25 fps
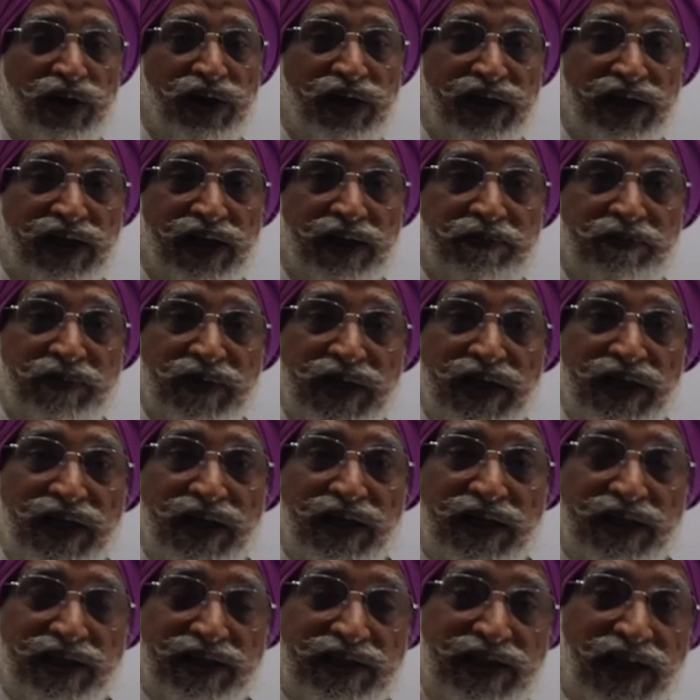ठीक है
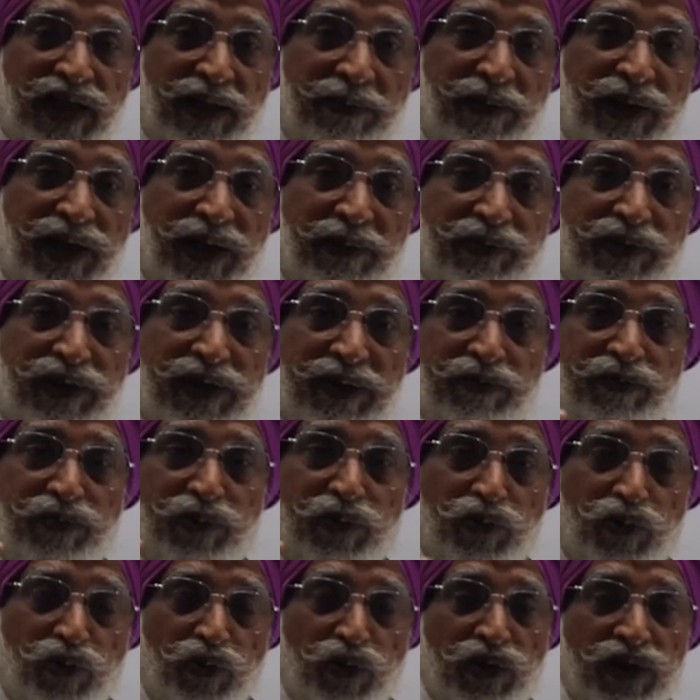जब आपकी
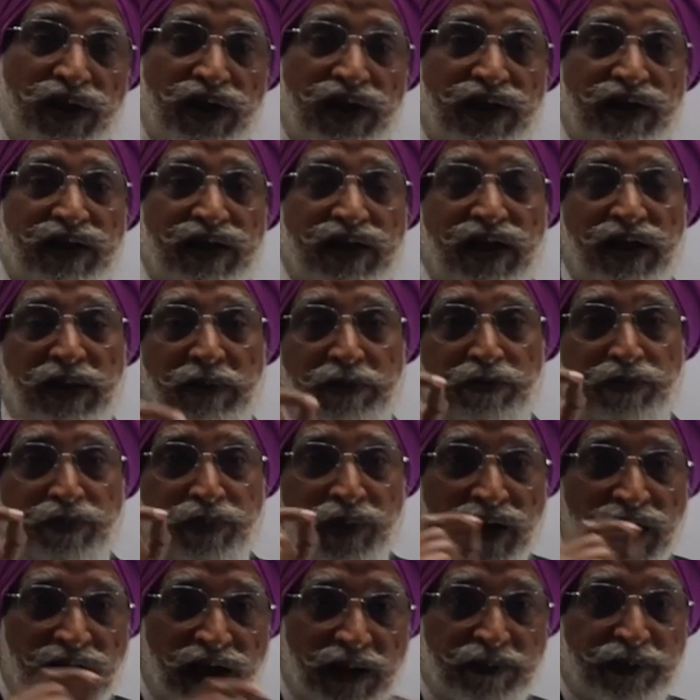भूख नंग का
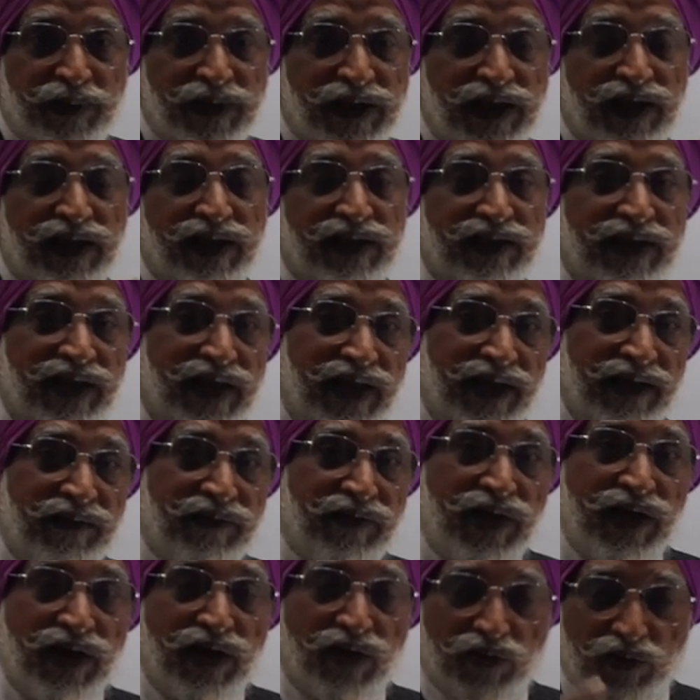बाहर पता लगता है
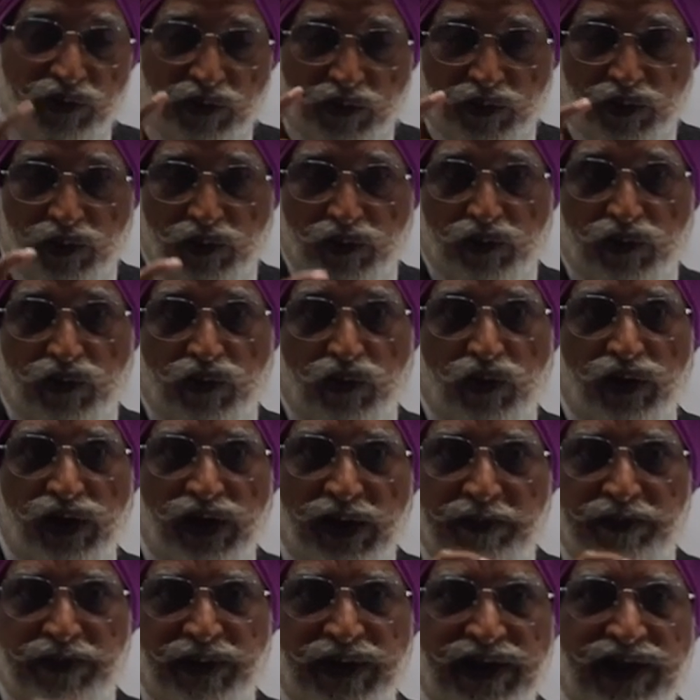तो
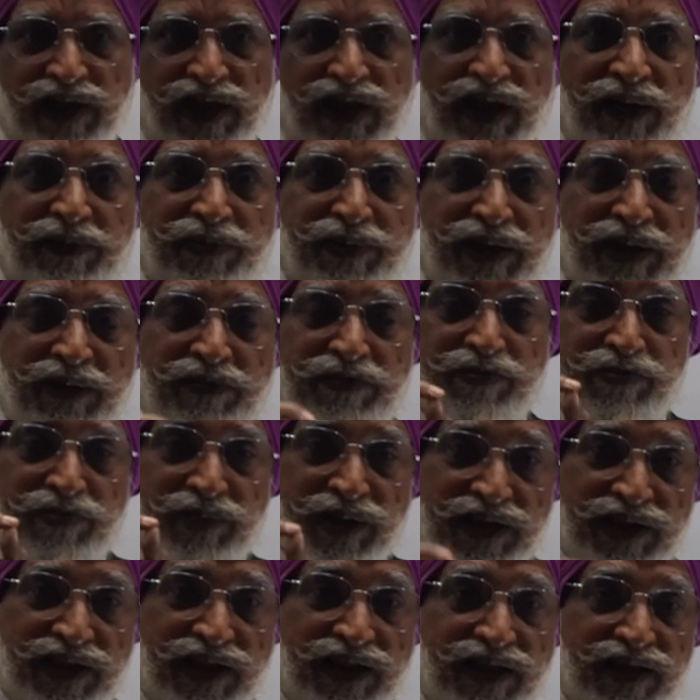कोई बंदा आपकी
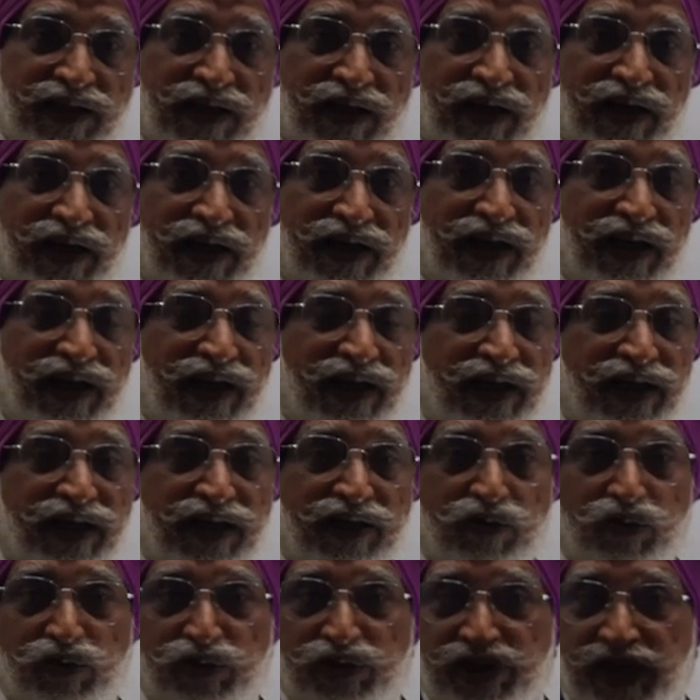मदद करने के
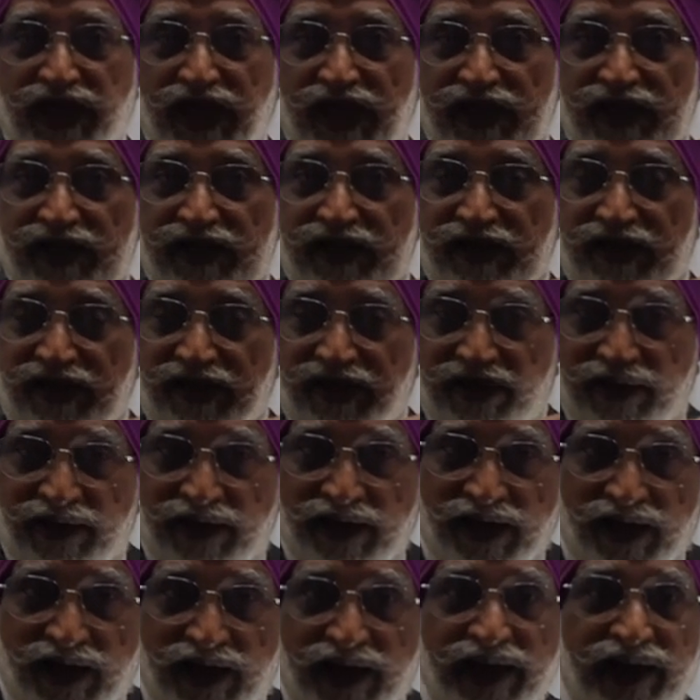लिए तो शायद
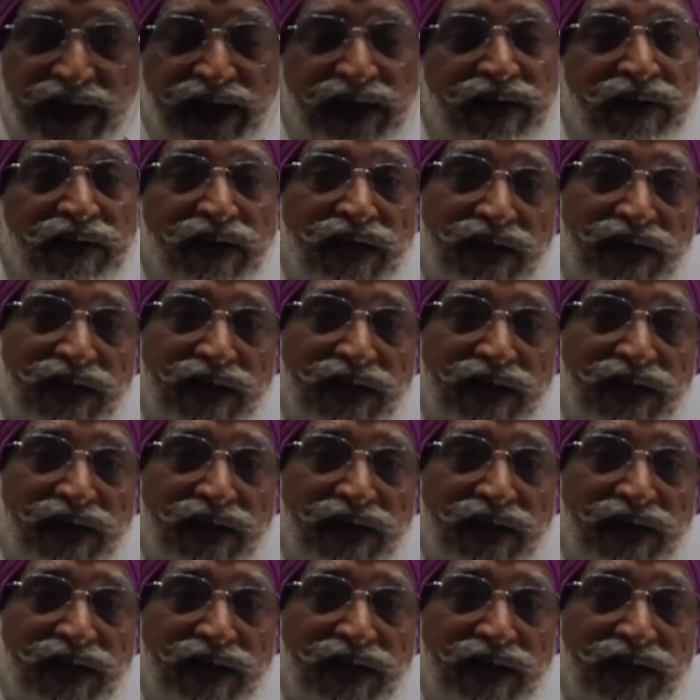ना आए